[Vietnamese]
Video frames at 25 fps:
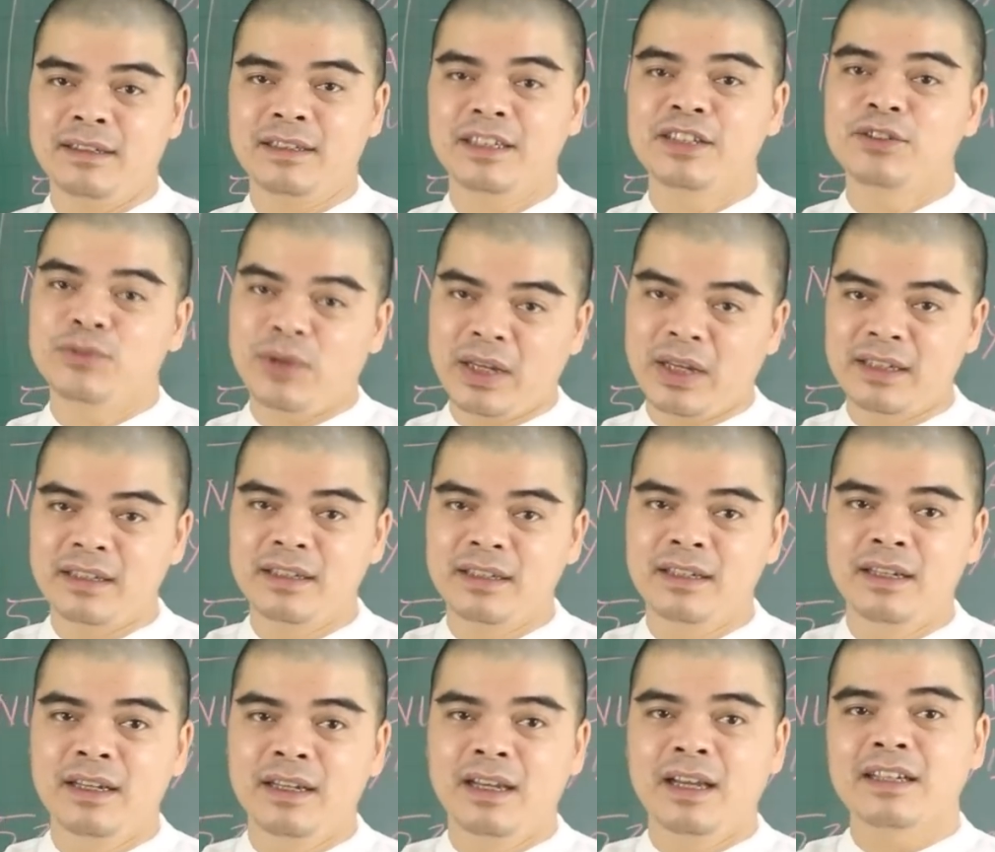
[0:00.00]
kinh doanh.
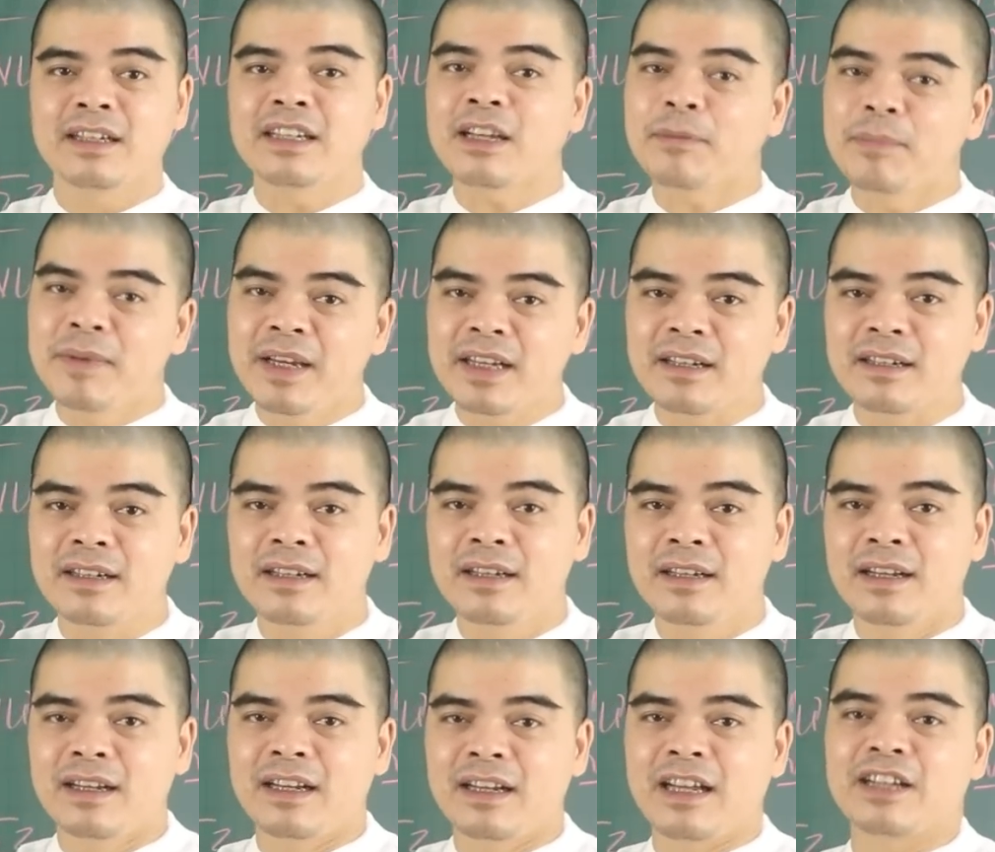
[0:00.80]
Đặc biệt
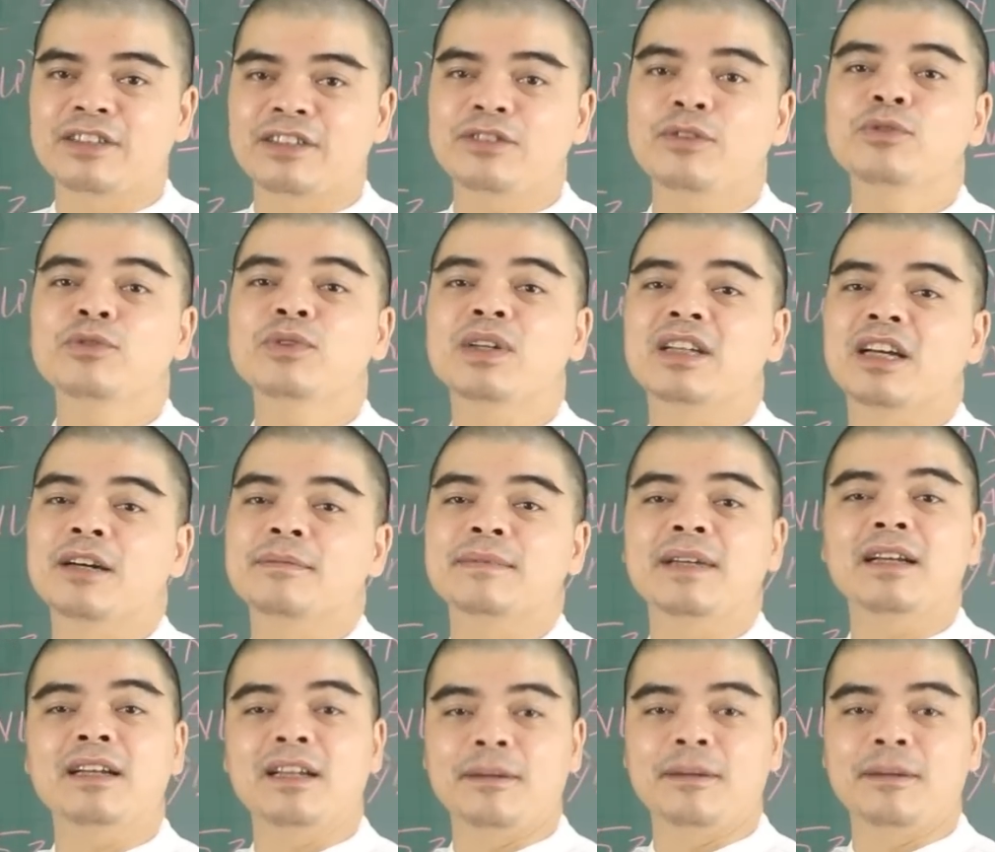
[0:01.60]
là cái trong chuyện hợp tác